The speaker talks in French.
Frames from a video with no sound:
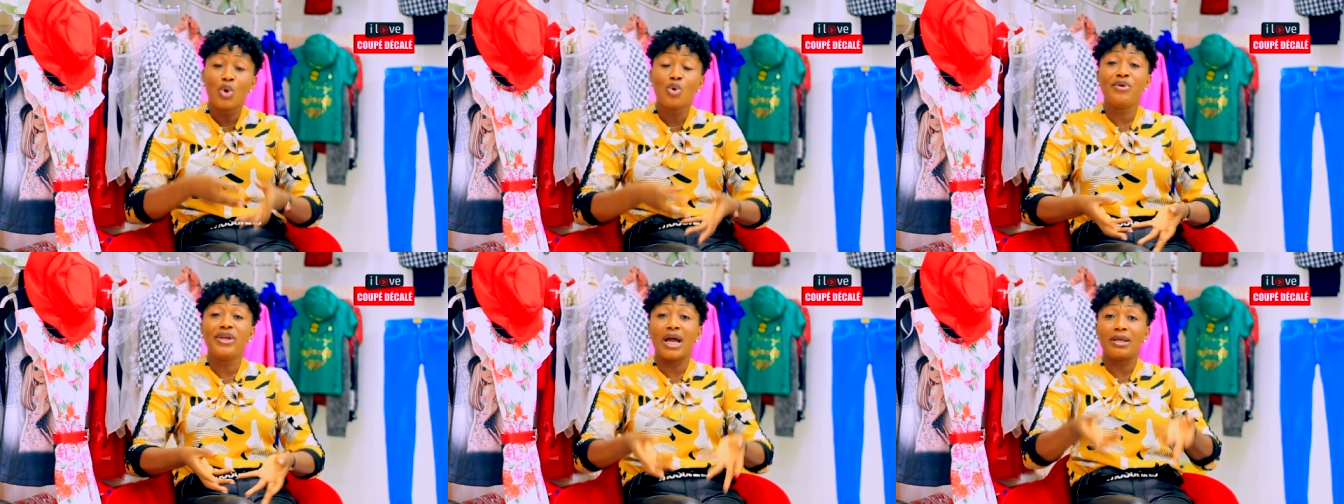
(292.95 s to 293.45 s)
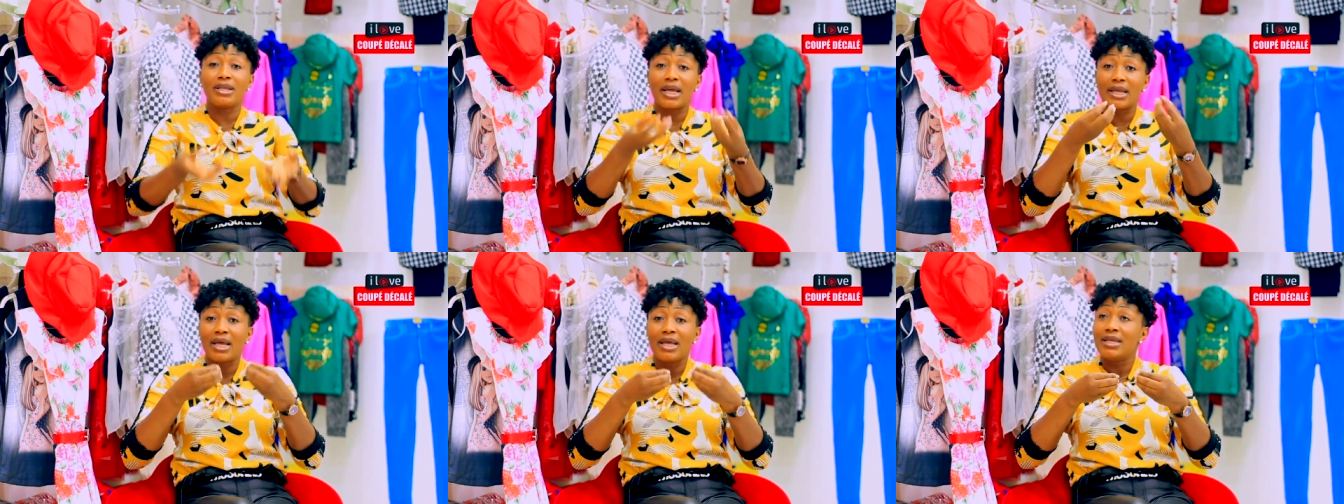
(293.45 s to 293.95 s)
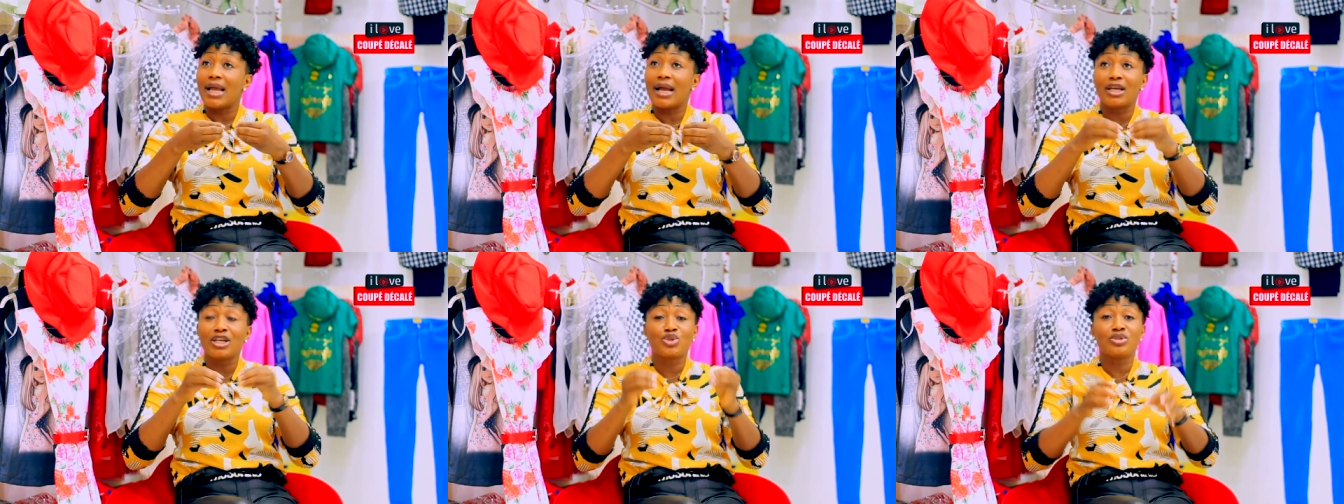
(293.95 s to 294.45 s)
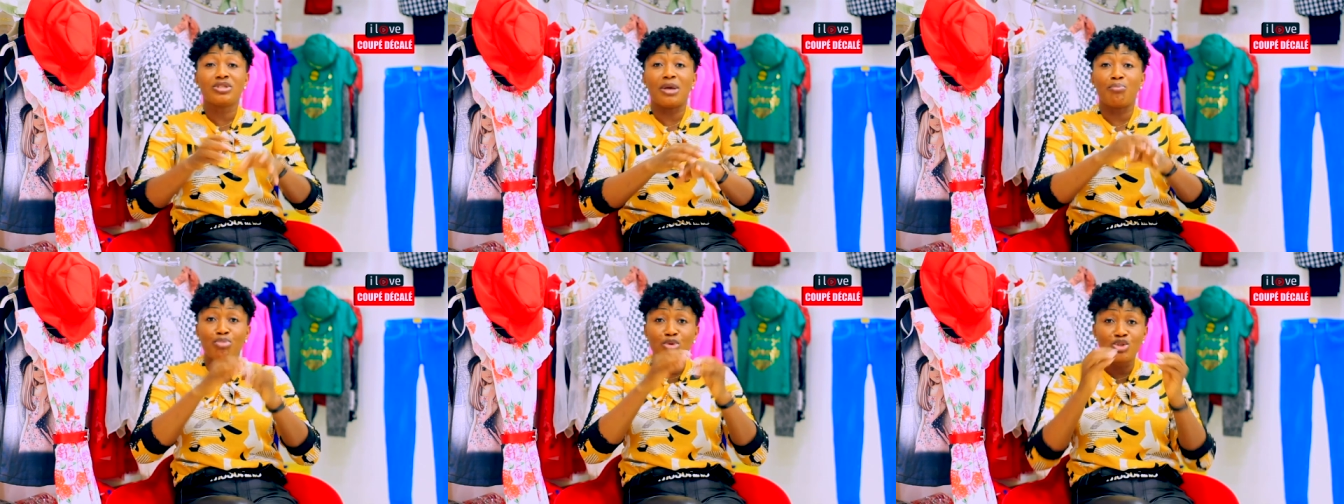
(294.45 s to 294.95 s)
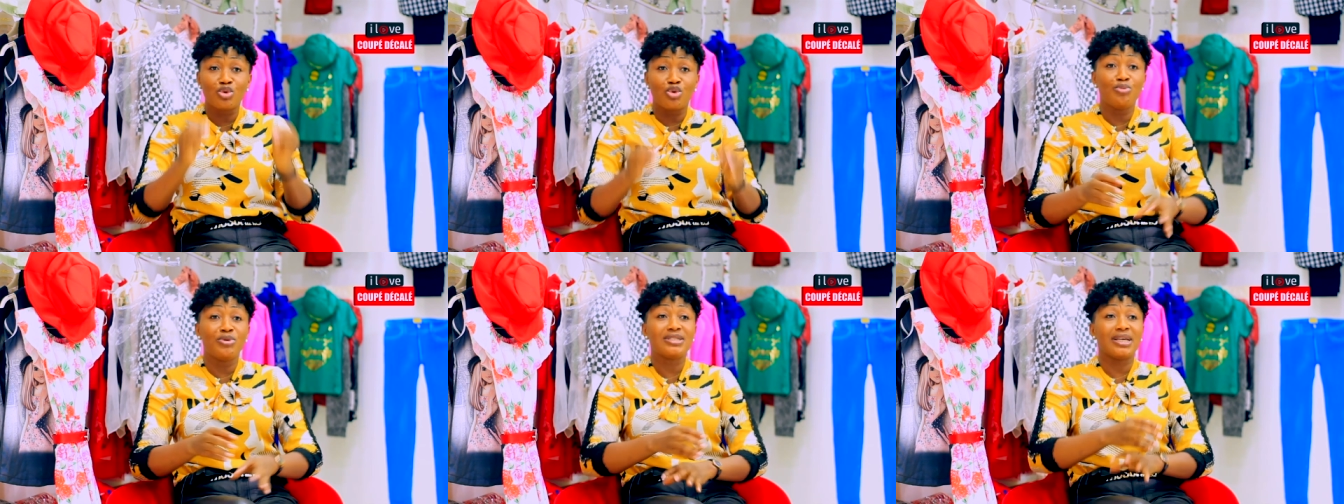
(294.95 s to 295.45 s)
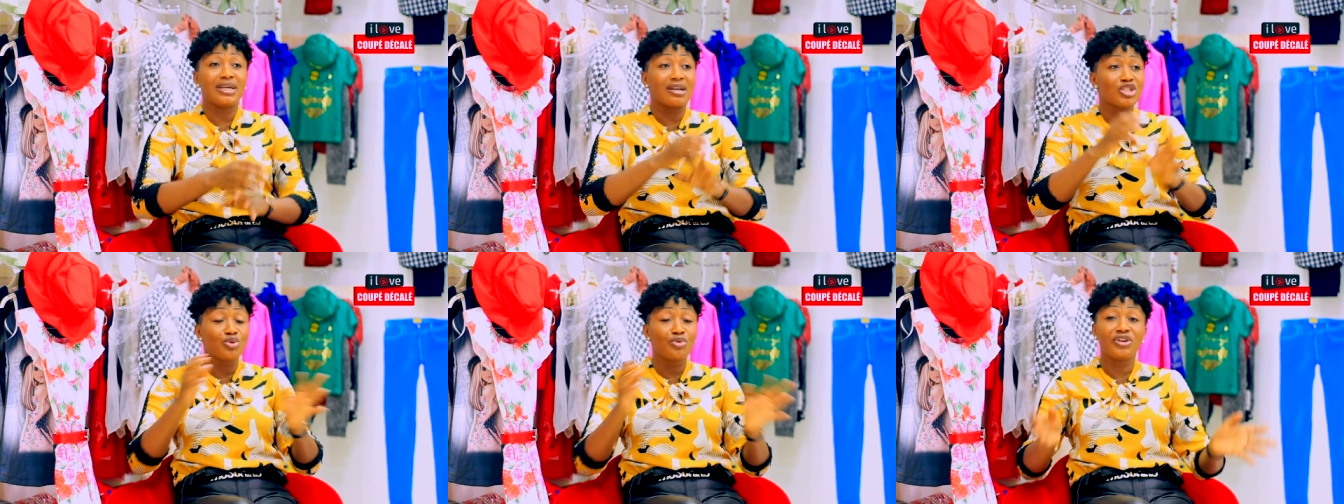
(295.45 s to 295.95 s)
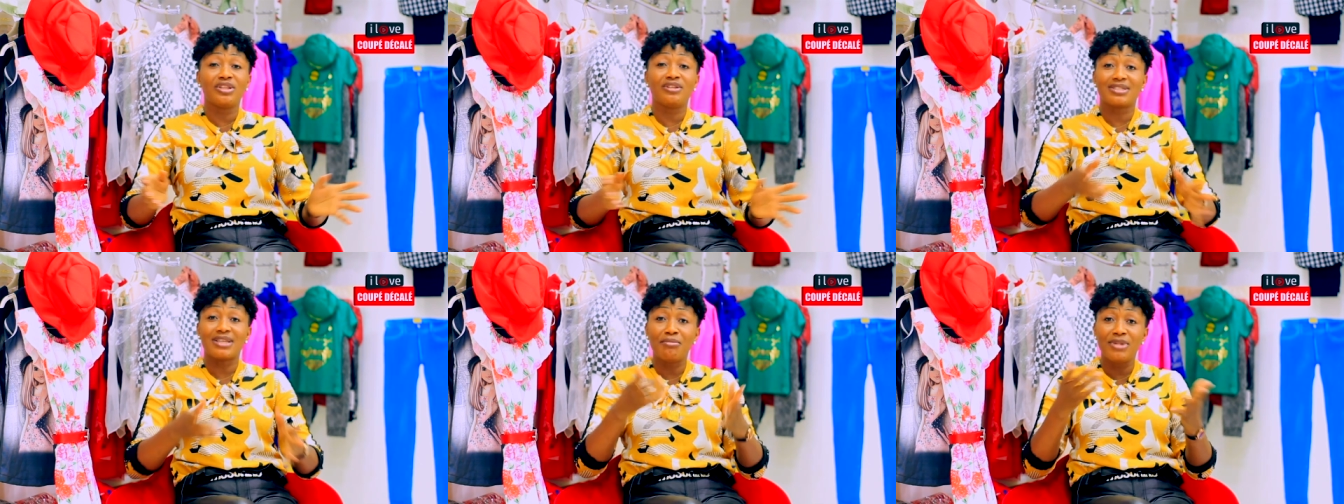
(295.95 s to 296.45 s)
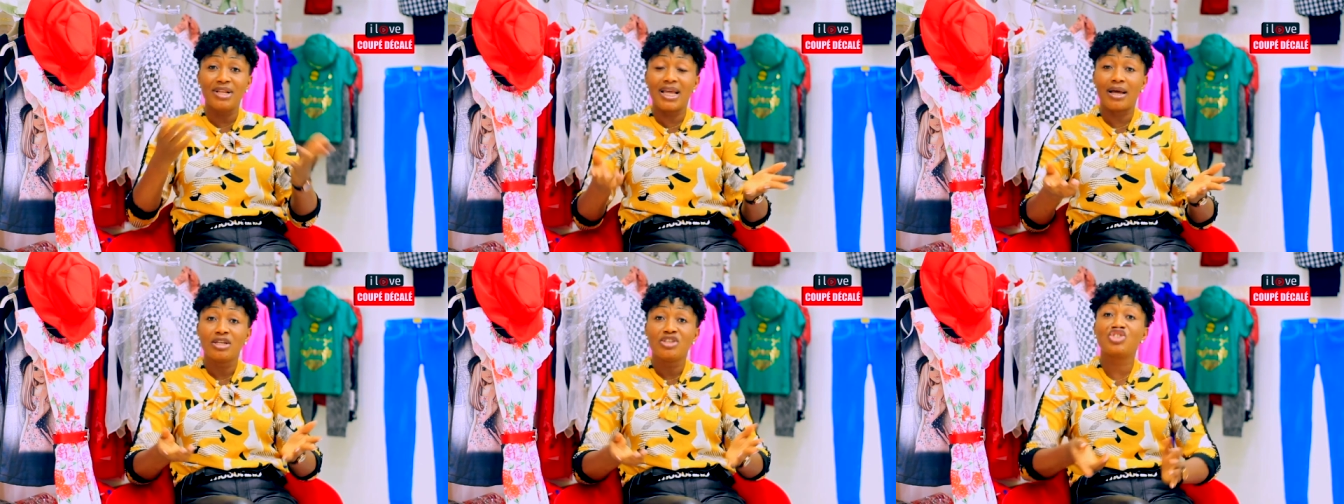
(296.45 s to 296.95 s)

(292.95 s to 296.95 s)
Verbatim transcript: ou bien il y, a, y a, y a, quelque chose qui est plus joli, bien c'est Range vers des 100 milliards,